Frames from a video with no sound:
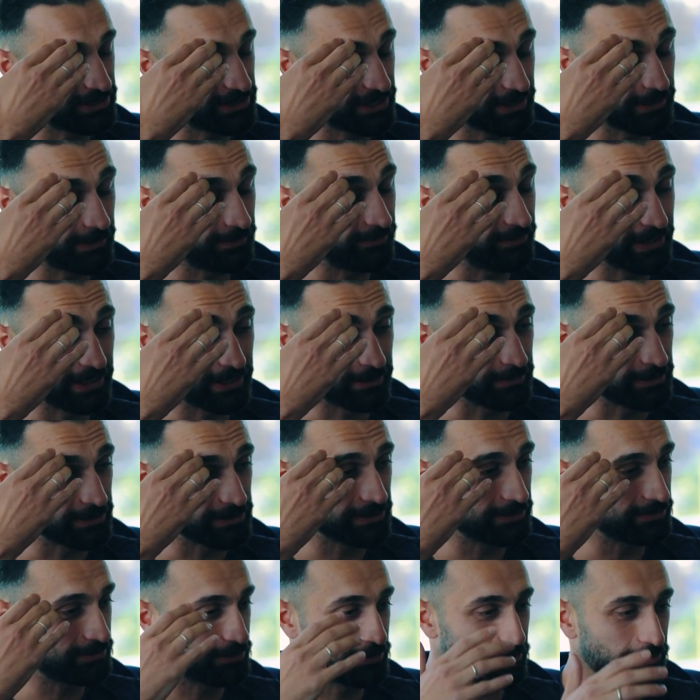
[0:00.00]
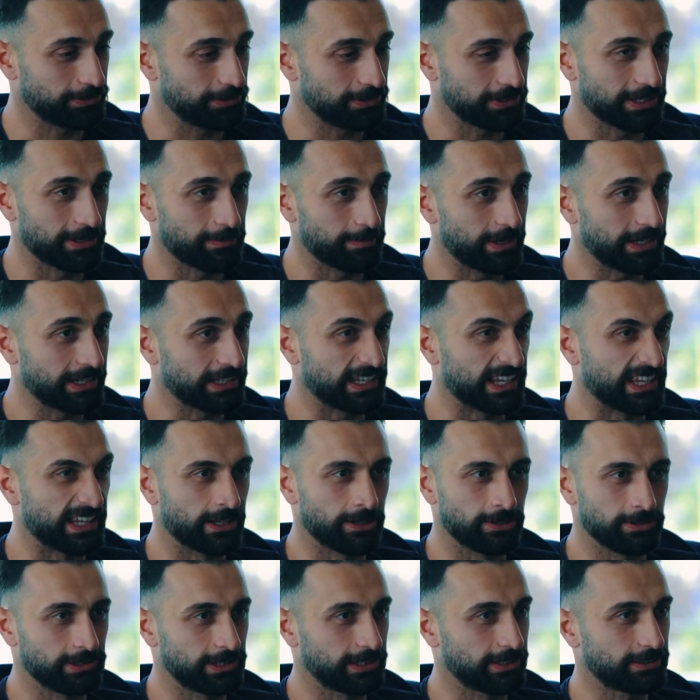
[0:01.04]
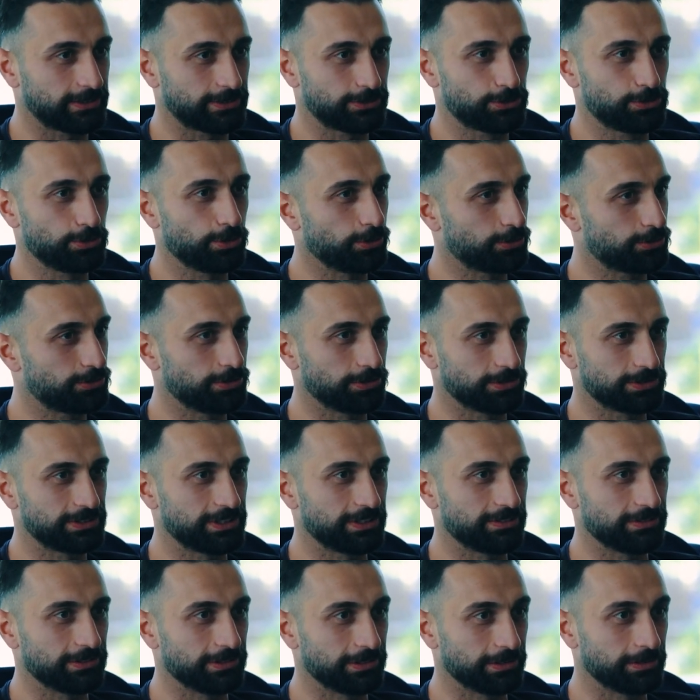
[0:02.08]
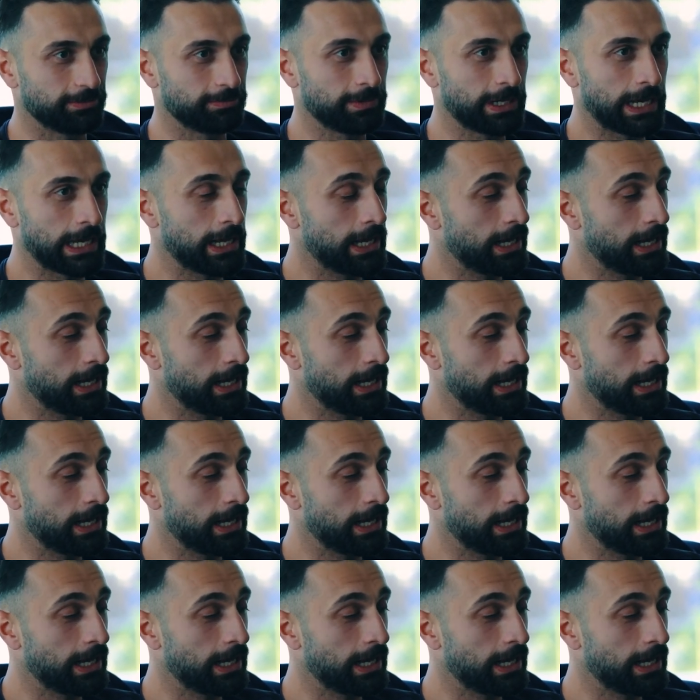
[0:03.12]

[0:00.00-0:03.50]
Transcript: cevap veremeyeceğim çünkü yemek genel olarak çok çok seviyorum.